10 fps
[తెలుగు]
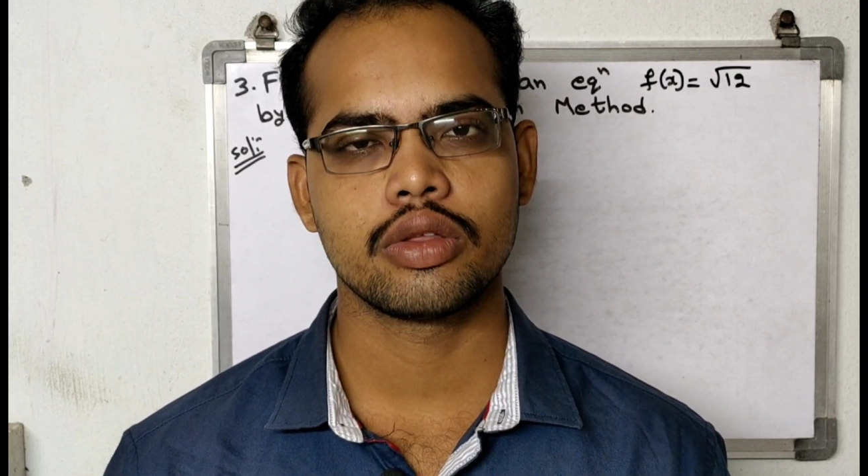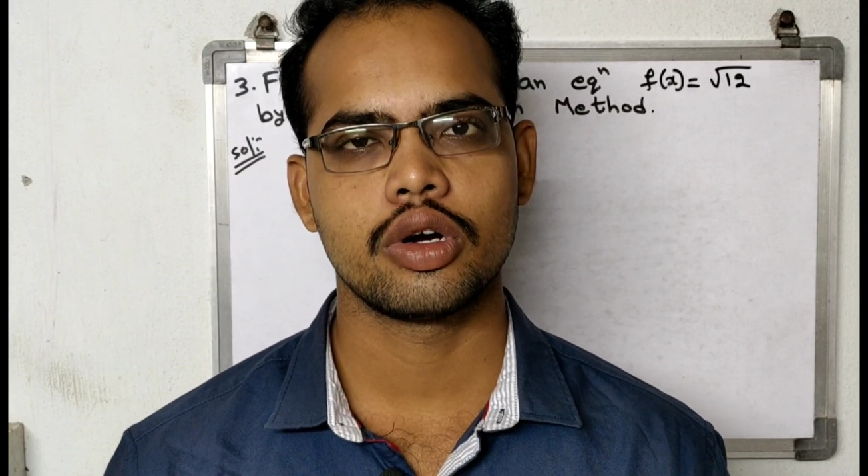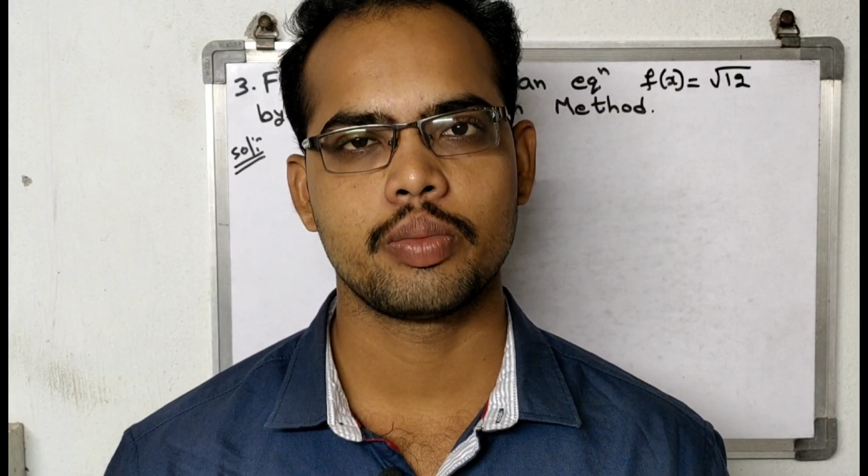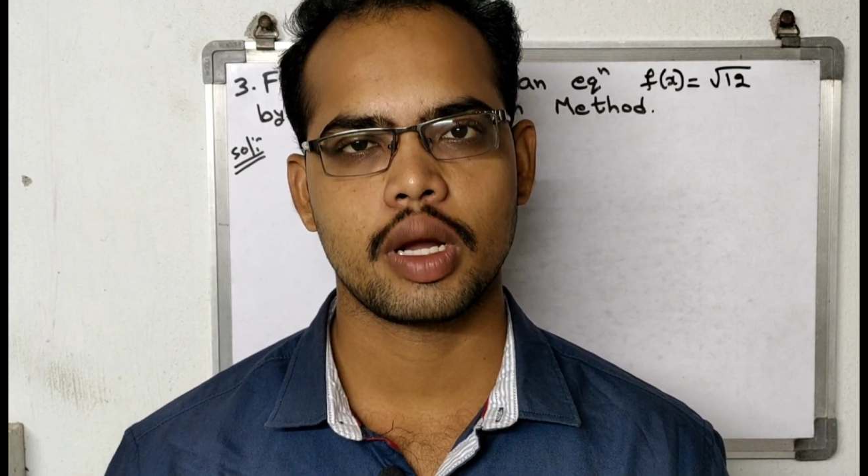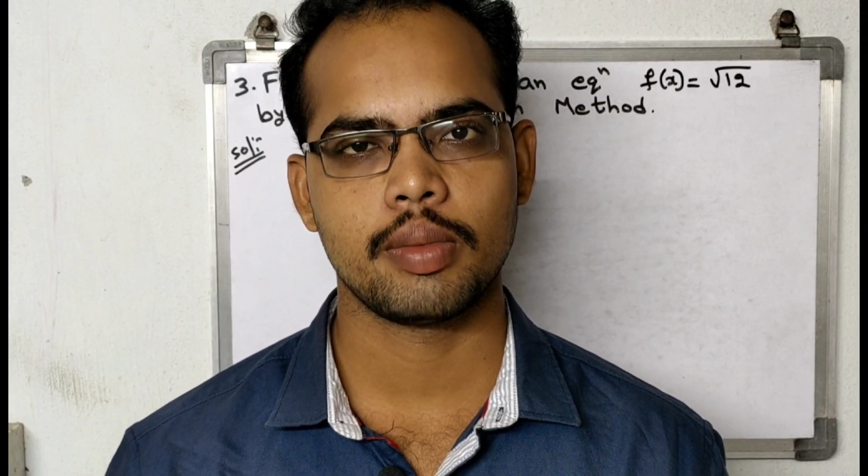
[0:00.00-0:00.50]

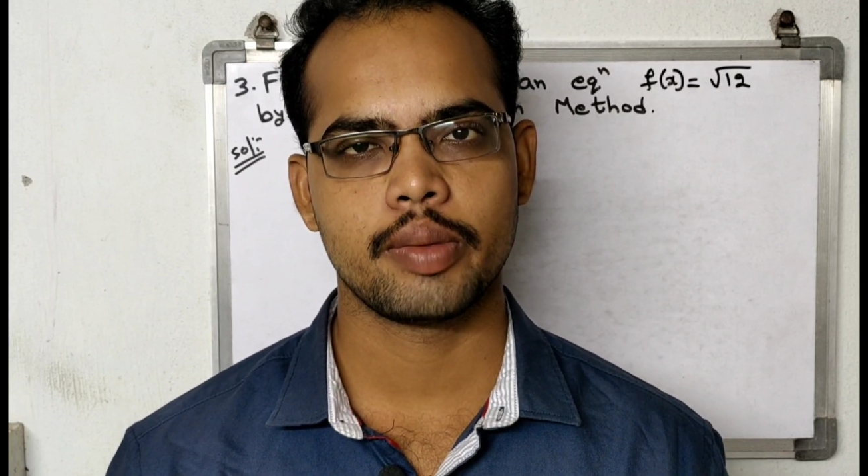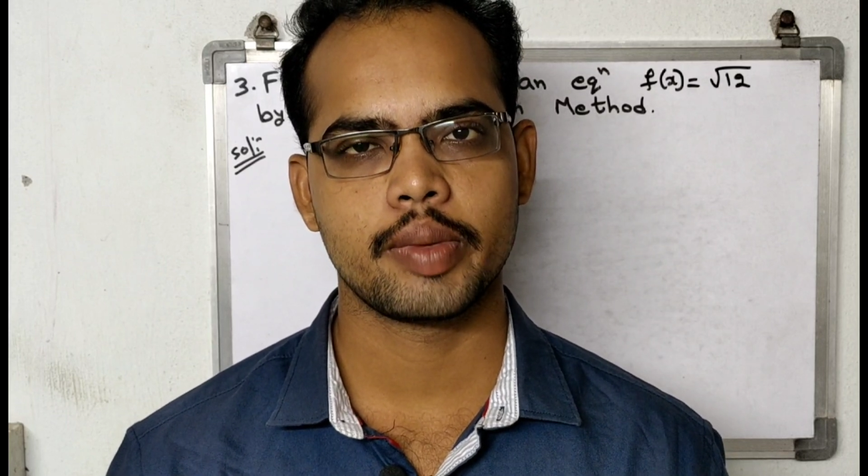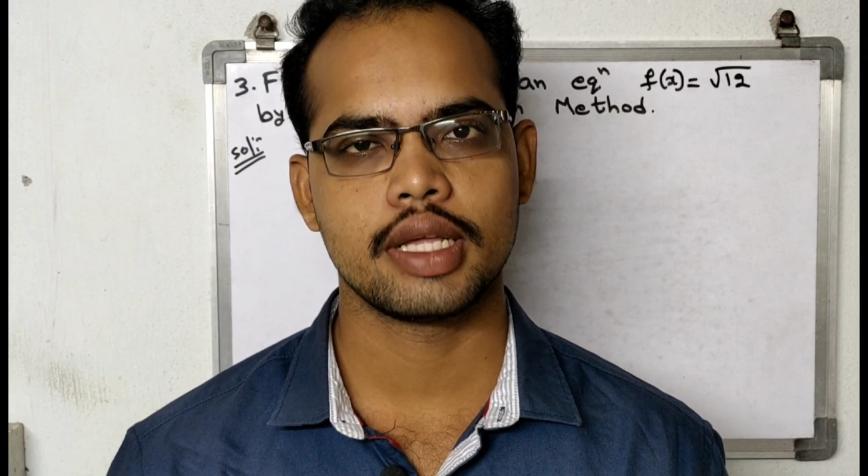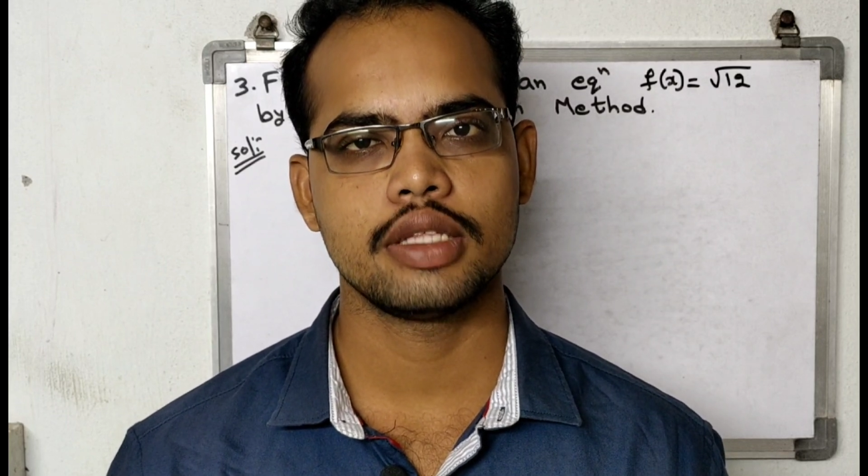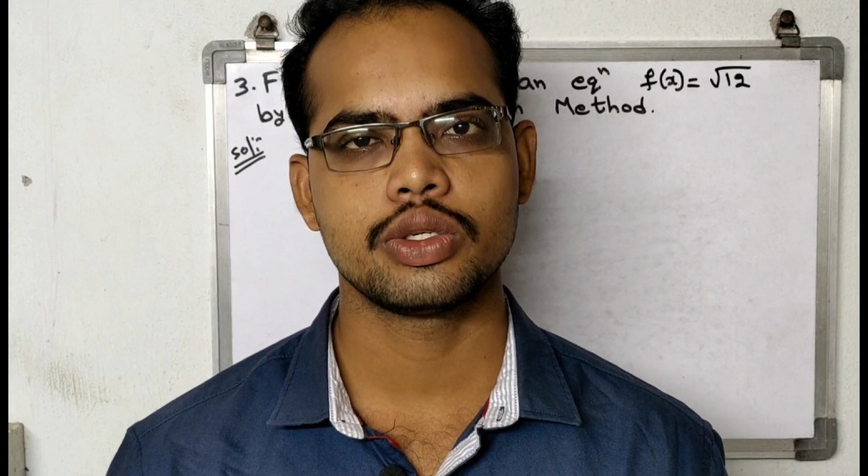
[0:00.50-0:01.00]
థర్డ్ ప్రాబ్లం
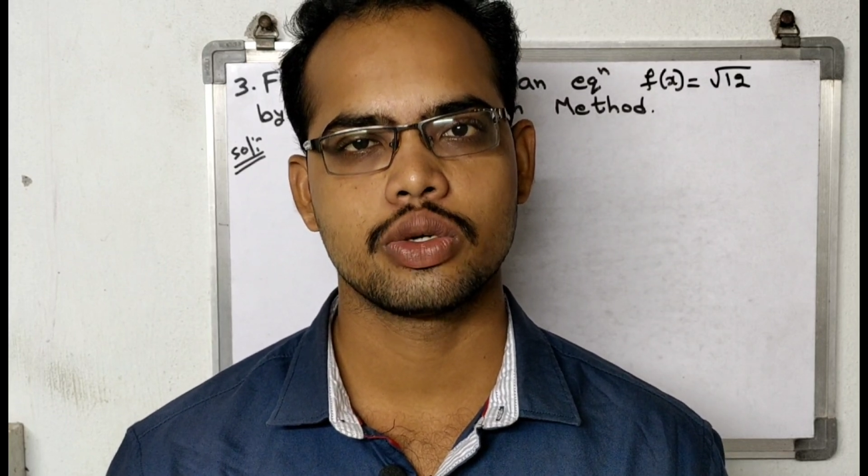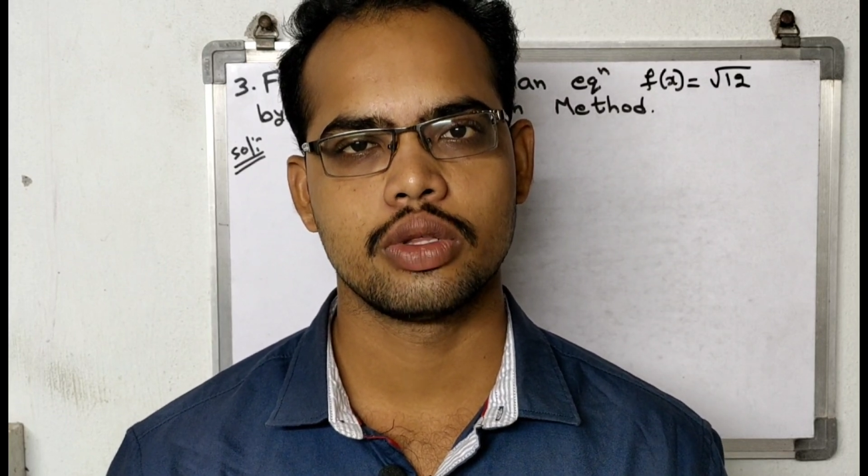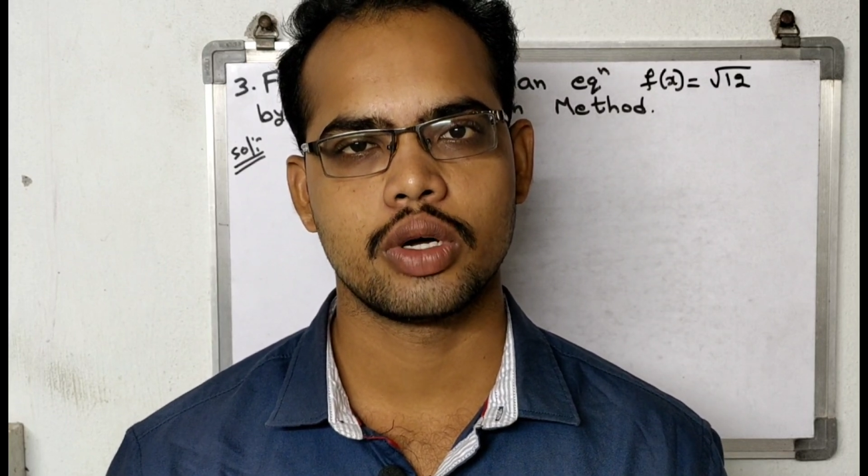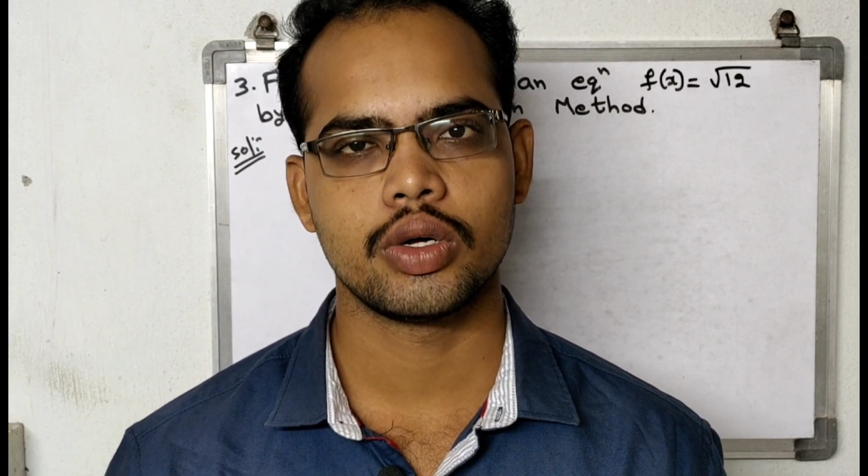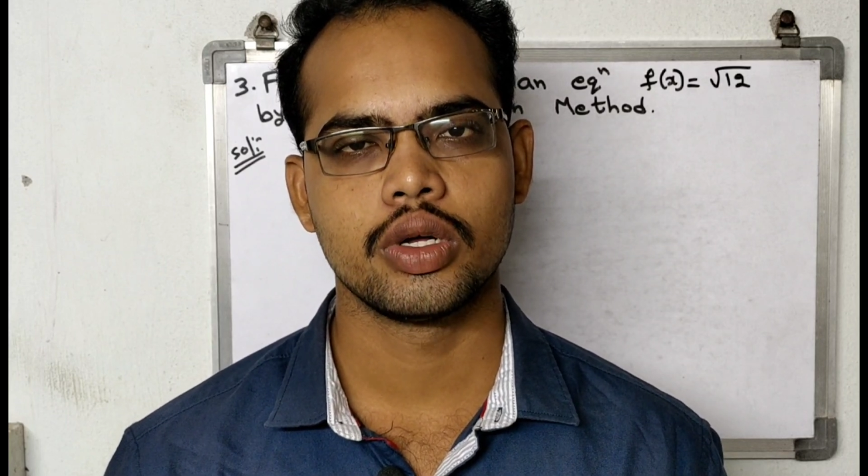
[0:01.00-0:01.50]
అనేది
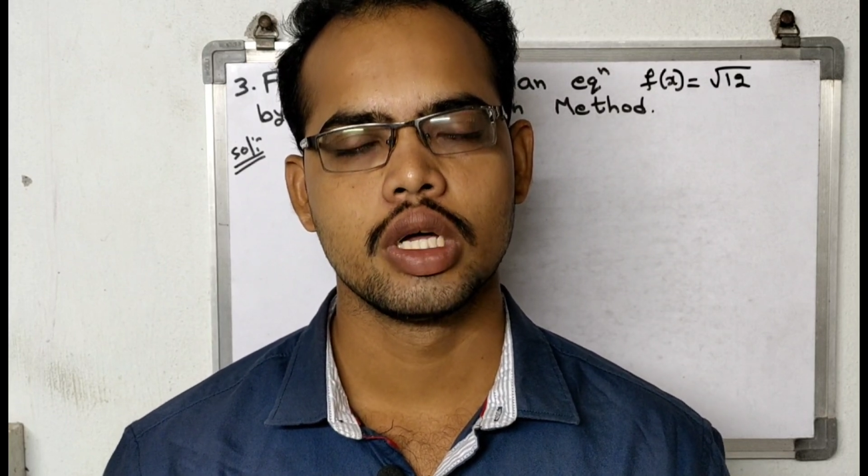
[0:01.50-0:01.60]
చూద్దాం